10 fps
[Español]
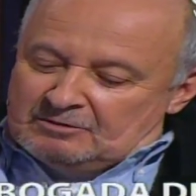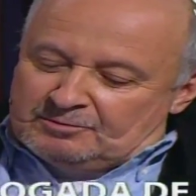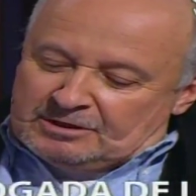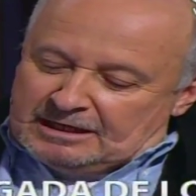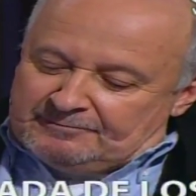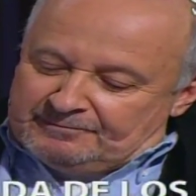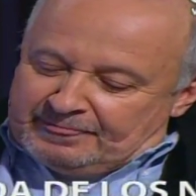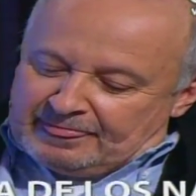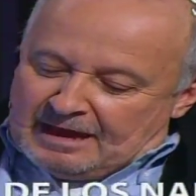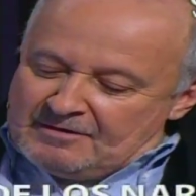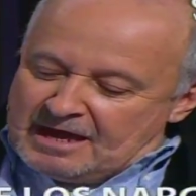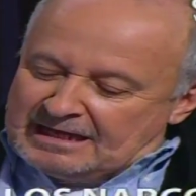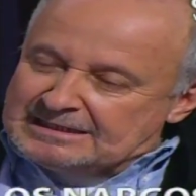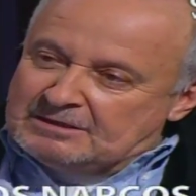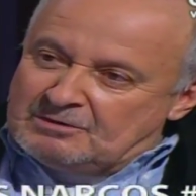Claro, porque había
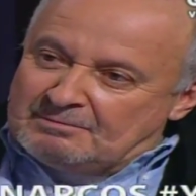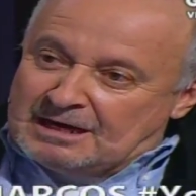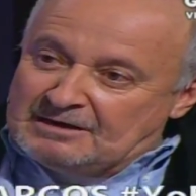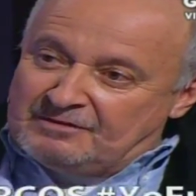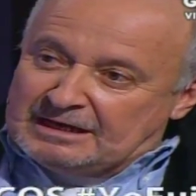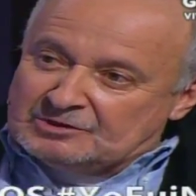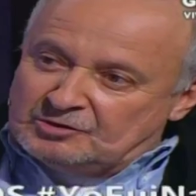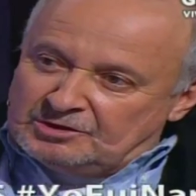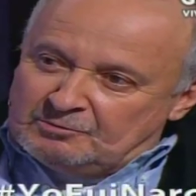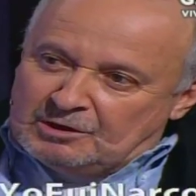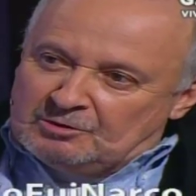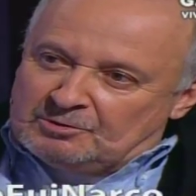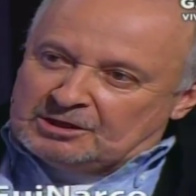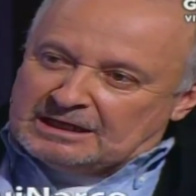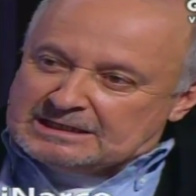que hacer una planificación de vuelo
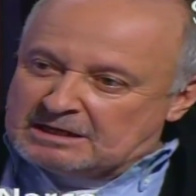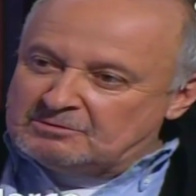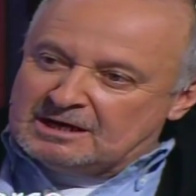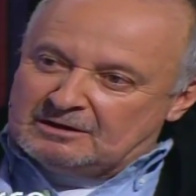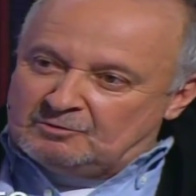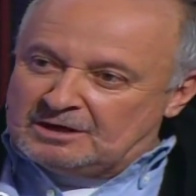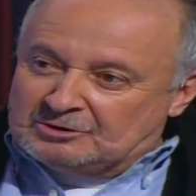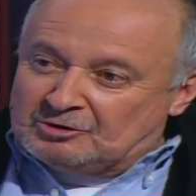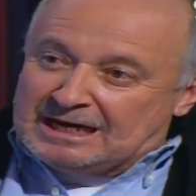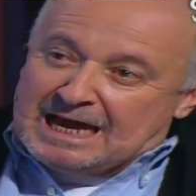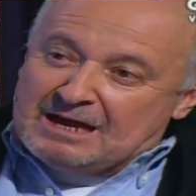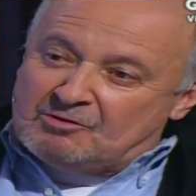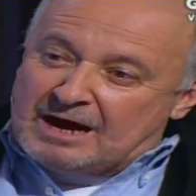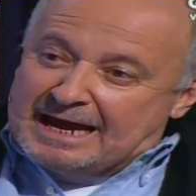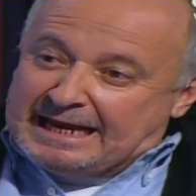porque entrar una, tonelada de
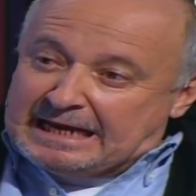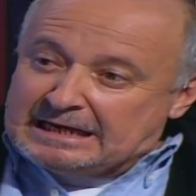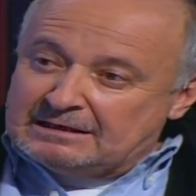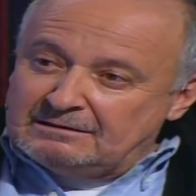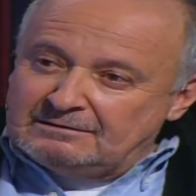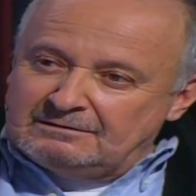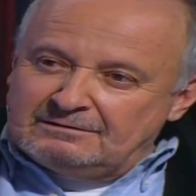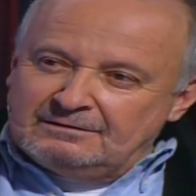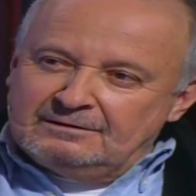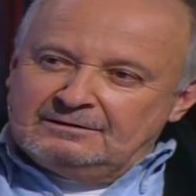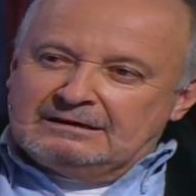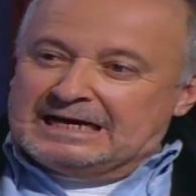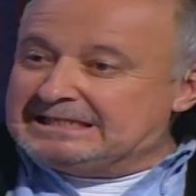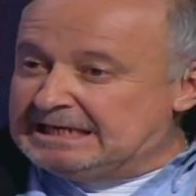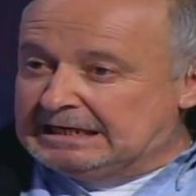cocaína
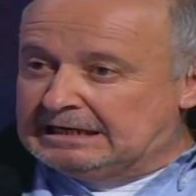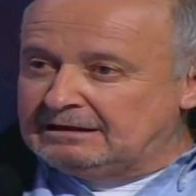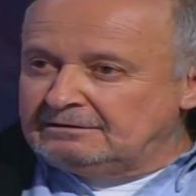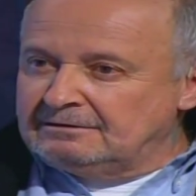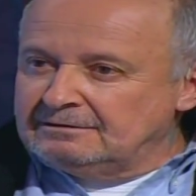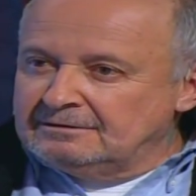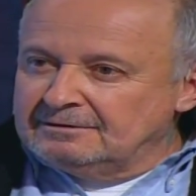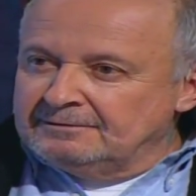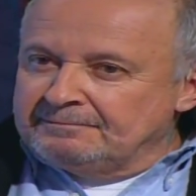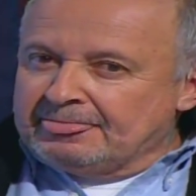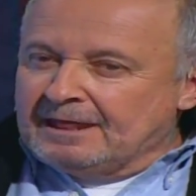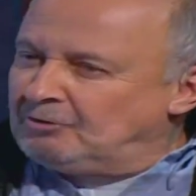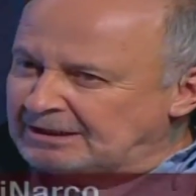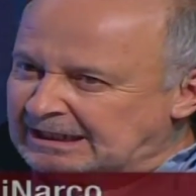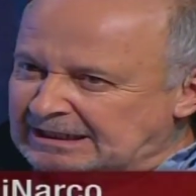a Chile
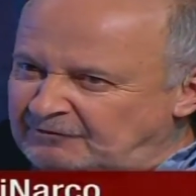no es tan